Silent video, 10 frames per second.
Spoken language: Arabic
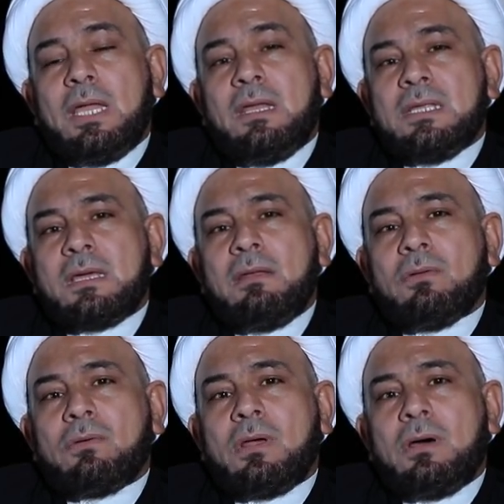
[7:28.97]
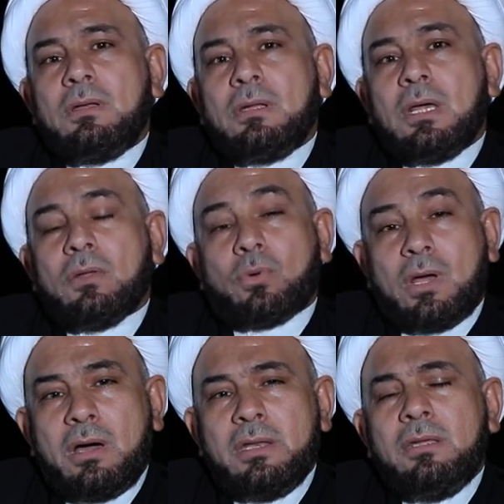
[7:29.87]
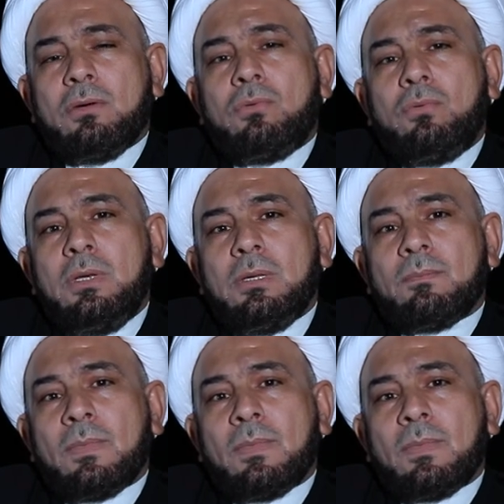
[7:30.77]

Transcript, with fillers: على لسان القرآن القرآني يقول